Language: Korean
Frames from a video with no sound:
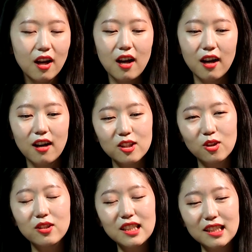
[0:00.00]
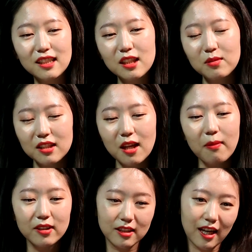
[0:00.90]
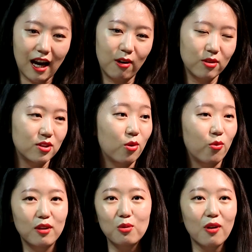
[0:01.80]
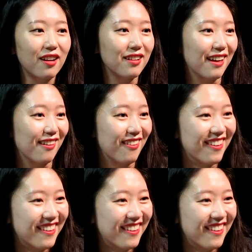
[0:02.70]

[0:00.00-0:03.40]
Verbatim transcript: 음. 아 저는 지금 스타벅스에 가고 있어요. 웬 또라이예요.